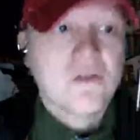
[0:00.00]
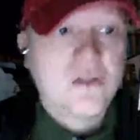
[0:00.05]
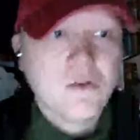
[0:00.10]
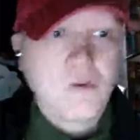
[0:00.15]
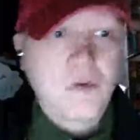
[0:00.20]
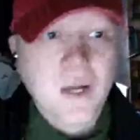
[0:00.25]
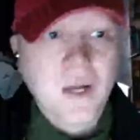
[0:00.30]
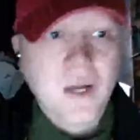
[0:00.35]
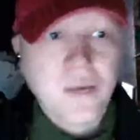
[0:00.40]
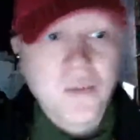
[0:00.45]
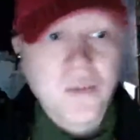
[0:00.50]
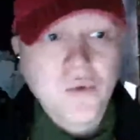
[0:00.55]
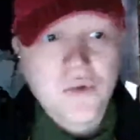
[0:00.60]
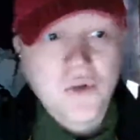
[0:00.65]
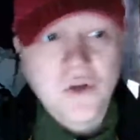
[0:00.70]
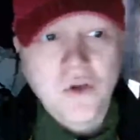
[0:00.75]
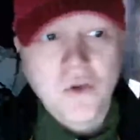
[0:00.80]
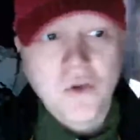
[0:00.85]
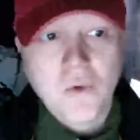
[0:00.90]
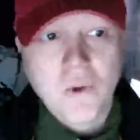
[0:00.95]
tomar
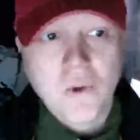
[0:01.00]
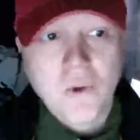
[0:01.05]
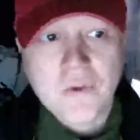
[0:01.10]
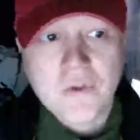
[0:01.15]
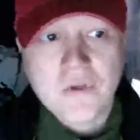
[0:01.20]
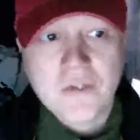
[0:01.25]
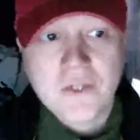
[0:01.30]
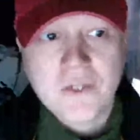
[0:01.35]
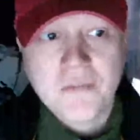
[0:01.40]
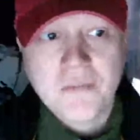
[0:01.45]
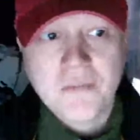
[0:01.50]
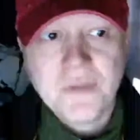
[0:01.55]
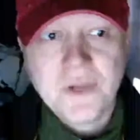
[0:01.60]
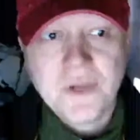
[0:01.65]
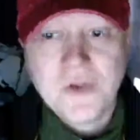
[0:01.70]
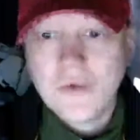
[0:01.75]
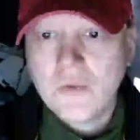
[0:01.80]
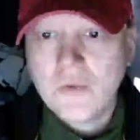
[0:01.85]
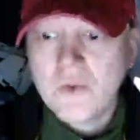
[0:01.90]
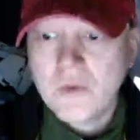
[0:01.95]
apuntes, como cuando estás
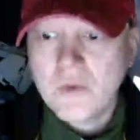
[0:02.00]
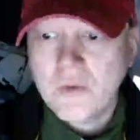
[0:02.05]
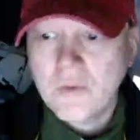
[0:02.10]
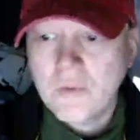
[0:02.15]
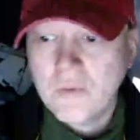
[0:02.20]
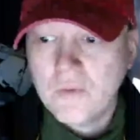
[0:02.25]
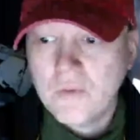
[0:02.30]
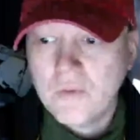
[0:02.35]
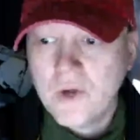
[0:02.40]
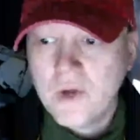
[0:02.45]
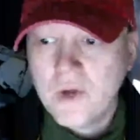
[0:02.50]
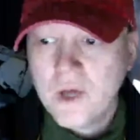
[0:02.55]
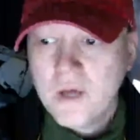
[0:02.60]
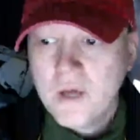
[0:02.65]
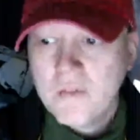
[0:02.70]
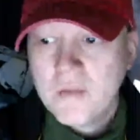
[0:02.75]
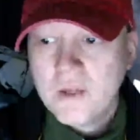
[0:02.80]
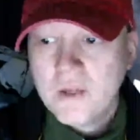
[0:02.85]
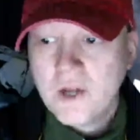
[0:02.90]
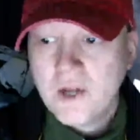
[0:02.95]
viendo, un,
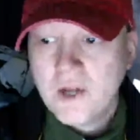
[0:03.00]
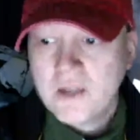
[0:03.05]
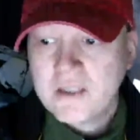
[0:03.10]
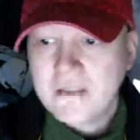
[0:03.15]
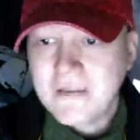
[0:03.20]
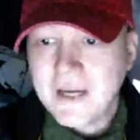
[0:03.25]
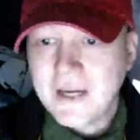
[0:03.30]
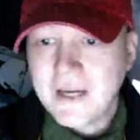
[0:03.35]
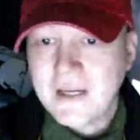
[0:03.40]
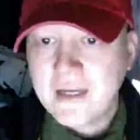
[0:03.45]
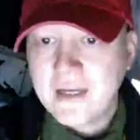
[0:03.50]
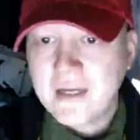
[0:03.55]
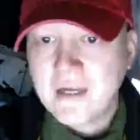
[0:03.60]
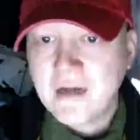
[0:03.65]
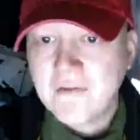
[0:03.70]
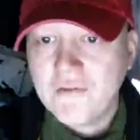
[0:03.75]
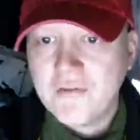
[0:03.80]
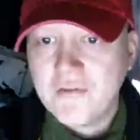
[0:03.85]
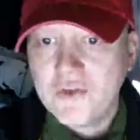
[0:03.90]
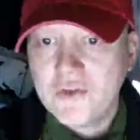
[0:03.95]
viendo las imágenes,
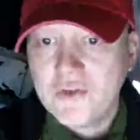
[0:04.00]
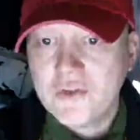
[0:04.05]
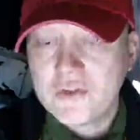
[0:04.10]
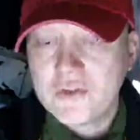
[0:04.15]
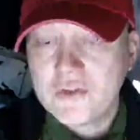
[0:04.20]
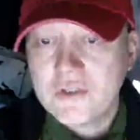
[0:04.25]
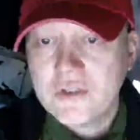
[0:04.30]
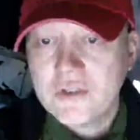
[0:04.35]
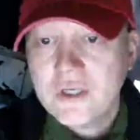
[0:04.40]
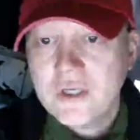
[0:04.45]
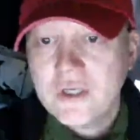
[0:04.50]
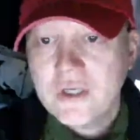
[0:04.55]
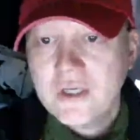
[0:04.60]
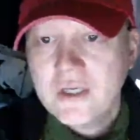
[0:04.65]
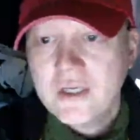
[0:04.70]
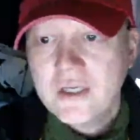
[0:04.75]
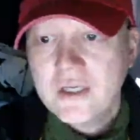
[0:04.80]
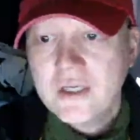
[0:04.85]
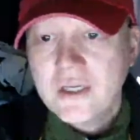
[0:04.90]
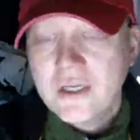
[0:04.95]
las fotos,
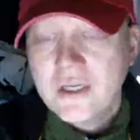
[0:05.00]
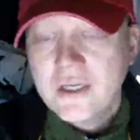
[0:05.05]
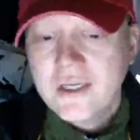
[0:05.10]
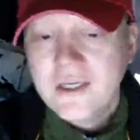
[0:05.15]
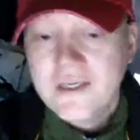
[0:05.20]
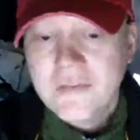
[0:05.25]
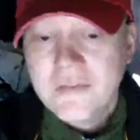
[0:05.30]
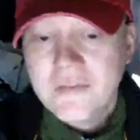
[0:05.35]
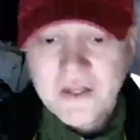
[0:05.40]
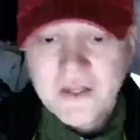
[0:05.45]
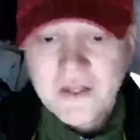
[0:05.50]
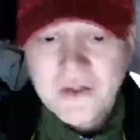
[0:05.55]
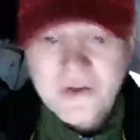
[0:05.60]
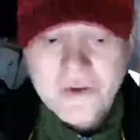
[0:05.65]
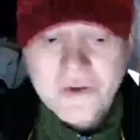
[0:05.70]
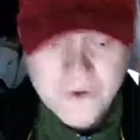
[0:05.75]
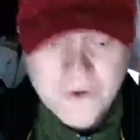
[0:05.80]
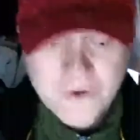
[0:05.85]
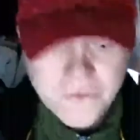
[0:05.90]
y viendo